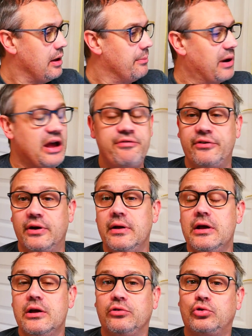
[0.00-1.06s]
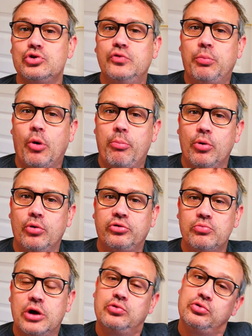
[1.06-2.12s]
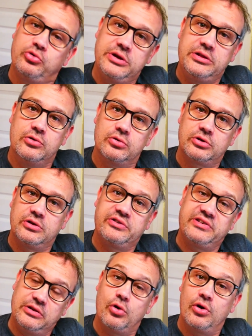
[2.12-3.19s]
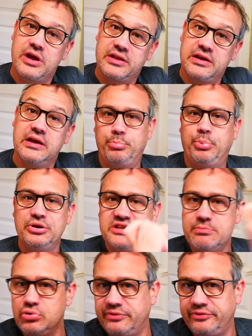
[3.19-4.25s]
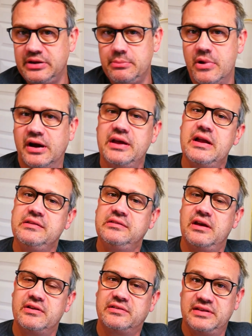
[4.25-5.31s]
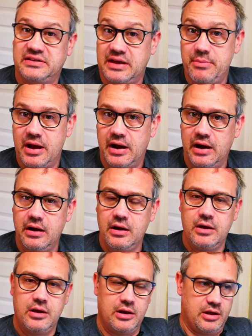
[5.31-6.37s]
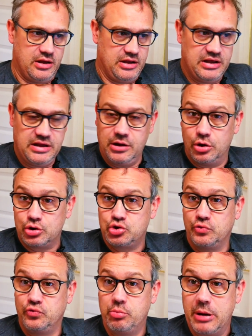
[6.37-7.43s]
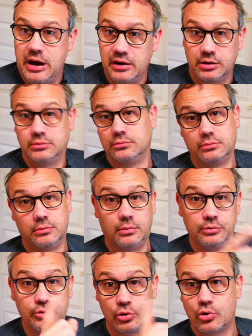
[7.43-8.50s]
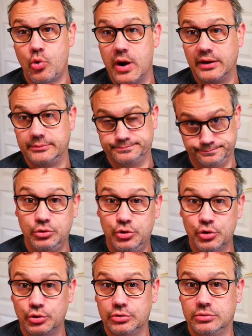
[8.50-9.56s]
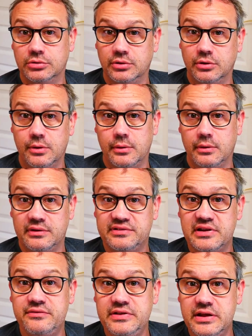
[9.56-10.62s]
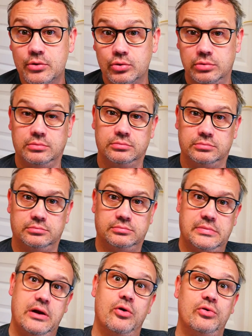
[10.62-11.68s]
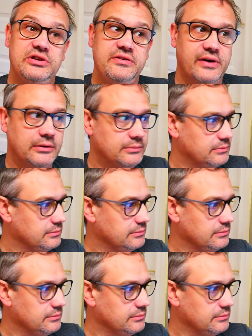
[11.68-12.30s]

Bref, ce que je vous propose moi tout de suite donc, c'est de regarder petit bout de film réalisé avec cette caméra, et euh, je vous parle dans le coin de cette vidéo. Alors on y va.